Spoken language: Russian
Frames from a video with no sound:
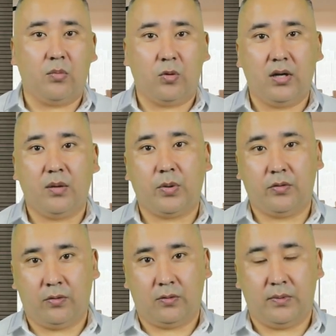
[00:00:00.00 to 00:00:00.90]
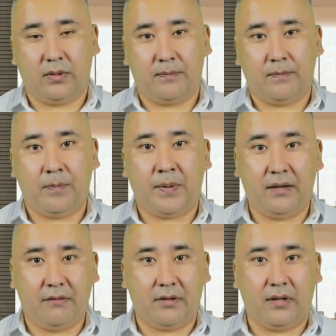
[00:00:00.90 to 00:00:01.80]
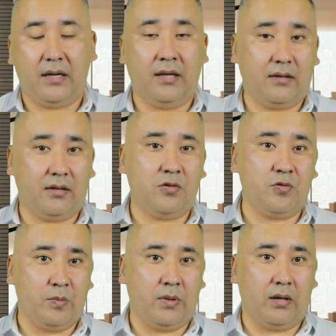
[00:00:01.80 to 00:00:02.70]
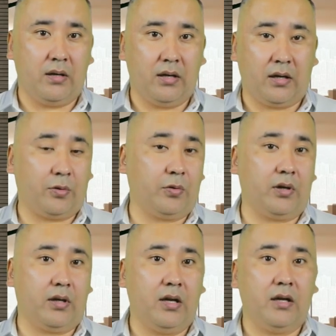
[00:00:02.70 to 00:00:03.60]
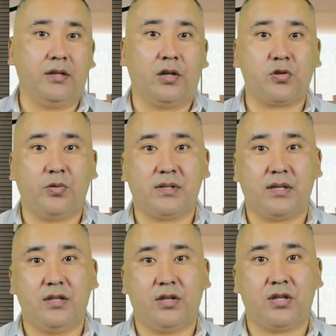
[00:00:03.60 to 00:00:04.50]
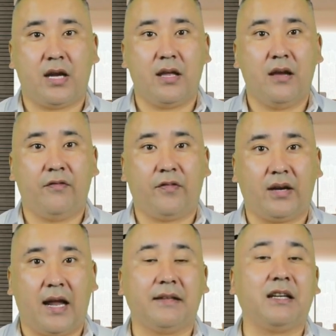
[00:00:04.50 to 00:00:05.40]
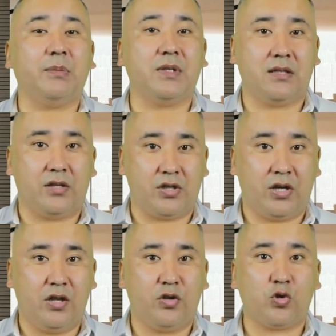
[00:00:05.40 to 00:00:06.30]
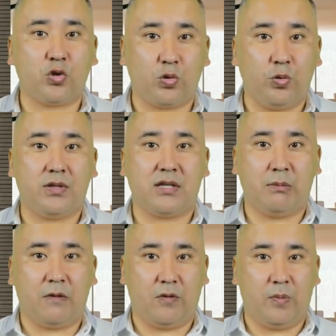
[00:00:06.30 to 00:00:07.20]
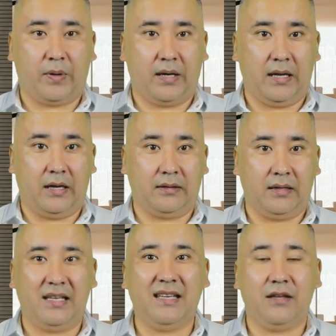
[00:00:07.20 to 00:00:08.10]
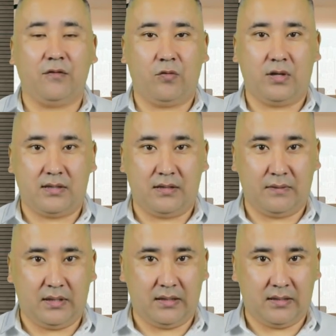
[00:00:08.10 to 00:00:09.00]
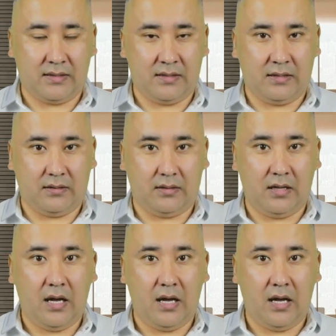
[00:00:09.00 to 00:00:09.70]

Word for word: более подробно. Первое – это резюме, которое должно содержать в кратком изложении суть самого проекта и его основные разделы.